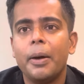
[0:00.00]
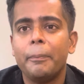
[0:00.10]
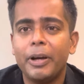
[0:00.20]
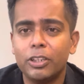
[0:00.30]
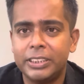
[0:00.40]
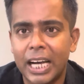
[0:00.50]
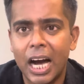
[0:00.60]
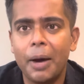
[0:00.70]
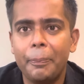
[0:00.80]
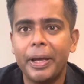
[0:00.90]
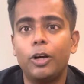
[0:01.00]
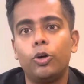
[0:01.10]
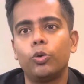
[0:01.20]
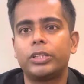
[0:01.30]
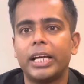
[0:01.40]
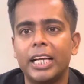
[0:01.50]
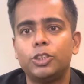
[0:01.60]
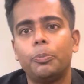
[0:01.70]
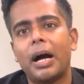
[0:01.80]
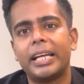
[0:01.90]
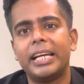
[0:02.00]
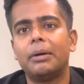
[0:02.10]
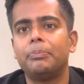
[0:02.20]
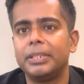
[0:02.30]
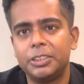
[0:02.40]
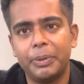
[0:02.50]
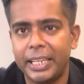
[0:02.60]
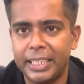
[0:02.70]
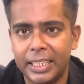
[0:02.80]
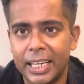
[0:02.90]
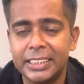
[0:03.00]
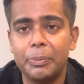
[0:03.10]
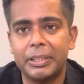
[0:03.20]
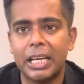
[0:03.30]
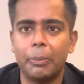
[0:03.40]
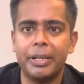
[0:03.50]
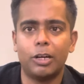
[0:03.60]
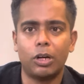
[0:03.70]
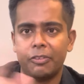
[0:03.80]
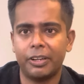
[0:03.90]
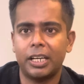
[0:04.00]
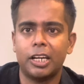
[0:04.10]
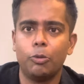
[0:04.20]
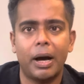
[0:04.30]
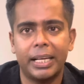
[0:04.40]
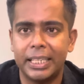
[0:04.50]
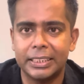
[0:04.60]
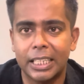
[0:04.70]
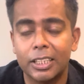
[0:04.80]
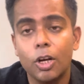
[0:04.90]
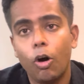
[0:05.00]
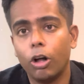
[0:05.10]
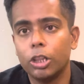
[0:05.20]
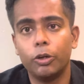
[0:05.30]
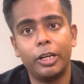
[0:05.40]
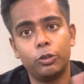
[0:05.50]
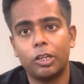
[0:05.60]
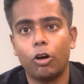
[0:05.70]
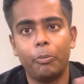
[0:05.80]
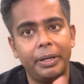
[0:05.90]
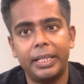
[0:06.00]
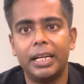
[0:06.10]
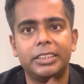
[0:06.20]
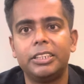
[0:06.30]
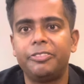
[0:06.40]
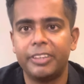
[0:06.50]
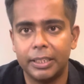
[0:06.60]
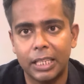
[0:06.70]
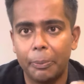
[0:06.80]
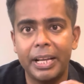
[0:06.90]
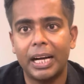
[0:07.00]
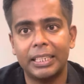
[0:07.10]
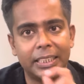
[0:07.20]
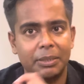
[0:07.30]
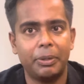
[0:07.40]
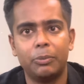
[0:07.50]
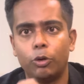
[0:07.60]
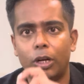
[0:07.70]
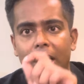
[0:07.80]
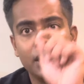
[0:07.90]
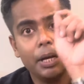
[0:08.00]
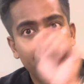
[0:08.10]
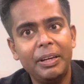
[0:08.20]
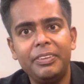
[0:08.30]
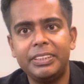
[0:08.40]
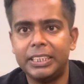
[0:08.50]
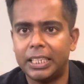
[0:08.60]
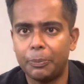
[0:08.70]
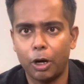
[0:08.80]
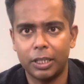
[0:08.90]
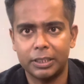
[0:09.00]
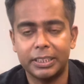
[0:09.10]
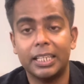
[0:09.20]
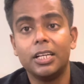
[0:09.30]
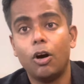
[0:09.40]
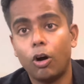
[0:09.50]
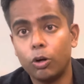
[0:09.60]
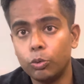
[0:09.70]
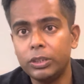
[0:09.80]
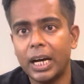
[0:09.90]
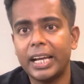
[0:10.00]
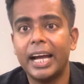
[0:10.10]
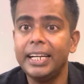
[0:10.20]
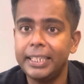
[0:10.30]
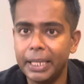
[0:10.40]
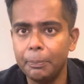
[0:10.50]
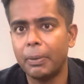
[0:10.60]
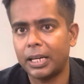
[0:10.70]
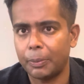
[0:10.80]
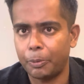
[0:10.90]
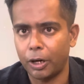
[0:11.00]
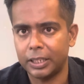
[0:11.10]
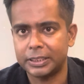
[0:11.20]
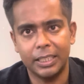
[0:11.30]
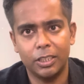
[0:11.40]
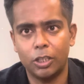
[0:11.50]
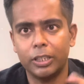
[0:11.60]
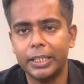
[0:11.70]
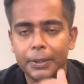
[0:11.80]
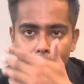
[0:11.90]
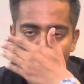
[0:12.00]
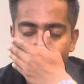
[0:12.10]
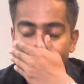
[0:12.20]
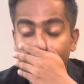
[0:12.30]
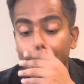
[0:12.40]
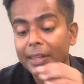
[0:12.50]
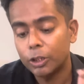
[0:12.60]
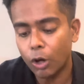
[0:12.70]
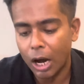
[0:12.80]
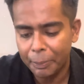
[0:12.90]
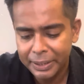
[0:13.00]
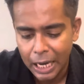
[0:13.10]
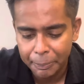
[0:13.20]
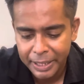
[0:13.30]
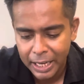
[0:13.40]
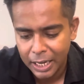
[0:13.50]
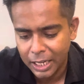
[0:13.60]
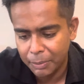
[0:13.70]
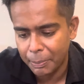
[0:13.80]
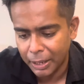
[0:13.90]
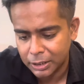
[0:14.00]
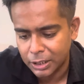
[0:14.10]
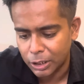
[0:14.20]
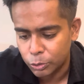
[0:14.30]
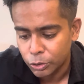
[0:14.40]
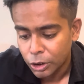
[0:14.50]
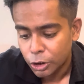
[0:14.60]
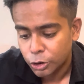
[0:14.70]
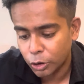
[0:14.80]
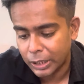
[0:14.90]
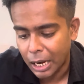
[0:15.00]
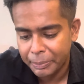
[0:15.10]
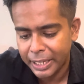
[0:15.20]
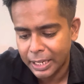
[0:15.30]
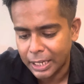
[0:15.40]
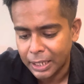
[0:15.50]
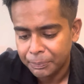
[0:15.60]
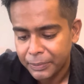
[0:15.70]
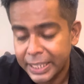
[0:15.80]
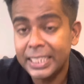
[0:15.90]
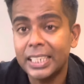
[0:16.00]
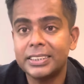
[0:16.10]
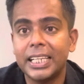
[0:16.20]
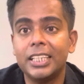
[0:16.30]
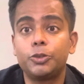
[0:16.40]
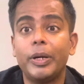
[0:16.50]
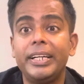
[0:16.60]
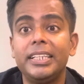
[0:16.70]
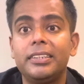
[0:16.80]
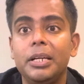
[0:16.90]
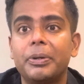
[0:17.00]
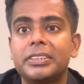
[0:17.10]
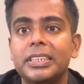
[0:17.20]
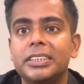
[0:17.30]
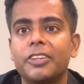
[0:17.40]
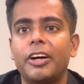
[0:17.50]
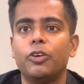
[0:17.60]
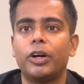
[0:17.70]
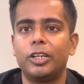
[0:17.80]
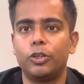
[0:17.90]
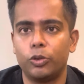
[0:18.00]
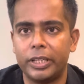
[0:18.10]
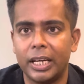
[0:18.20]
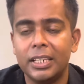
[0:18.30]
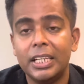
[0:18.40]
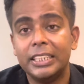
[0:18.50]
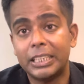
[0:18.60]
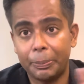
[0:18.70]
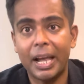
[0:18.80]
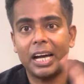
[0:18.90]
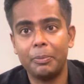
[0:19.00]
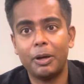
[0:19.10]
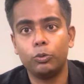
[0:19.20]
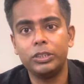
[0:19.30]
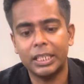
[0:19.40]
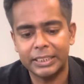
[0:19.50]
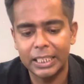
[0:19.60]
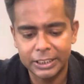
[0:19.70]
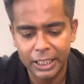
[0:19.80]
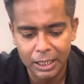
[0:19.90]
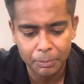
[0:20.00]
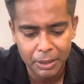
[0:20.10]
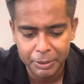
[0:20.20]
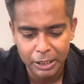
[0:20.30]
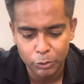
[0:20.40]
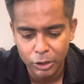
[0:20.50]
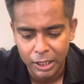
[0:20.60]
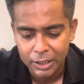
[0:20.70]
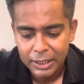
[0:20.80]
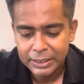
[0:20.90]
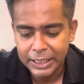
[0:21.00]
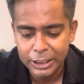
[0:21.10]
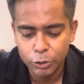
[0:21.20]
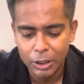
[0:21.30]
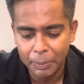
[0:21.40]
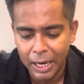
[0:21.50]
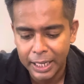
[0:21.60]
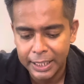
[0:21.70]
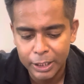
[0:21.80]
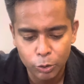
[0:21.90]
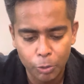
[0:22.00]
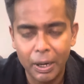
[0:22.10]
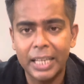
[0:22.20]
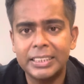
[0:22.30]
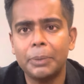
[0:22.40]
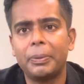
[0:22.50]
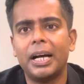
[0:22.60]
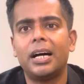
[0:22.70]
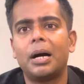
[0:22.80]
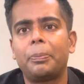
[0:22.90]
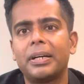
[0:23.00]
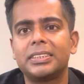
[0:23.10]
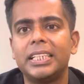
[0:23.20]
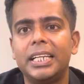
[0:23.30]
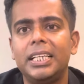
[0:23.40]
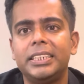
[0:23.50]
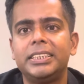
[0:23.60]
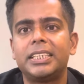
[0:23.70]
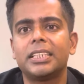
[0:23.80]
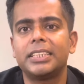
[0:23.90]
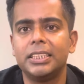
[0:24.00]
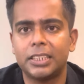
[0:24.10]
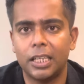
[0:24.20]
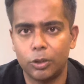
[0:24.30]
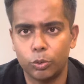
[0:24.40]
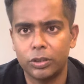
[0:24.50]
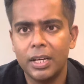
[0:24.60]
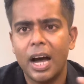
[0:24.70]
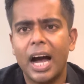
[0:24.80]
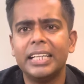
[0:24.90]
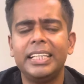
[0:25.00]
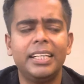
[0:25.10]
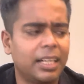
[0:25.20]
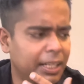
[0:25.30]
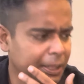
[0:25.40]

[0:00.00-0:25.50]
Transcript: बिकॉज यहाँ पे ग्रोथ है जो बाकी कंपनीज में नहीं है इसलिए मैं धाबरिया को कवर कर रहा हूँ बाकी के साथ ऑल दो आई नो द रॉ मटेरियल इज डिफरेंट धाबरिया का जैसे मैंने बोला पीवीसी का प्रोडक्ट्स है और उनका क्या है टिम्बर का प्रोडक्ट्स है गॉट इट हाँ तो अभी धाबरिया का अगर मैं बात करूं सो धाबरिया का इनका सेल्स 23 परसेंट से वाई वाई ग्रो किया जबकि अगर मैं उनका सेल्स का नंबर बताऊं ना सेंचुरी प्लाई ड्यूरो प्लाई सबका आपका सिंगल डिजिट का सेल्स का ग्रोथ आई थिंक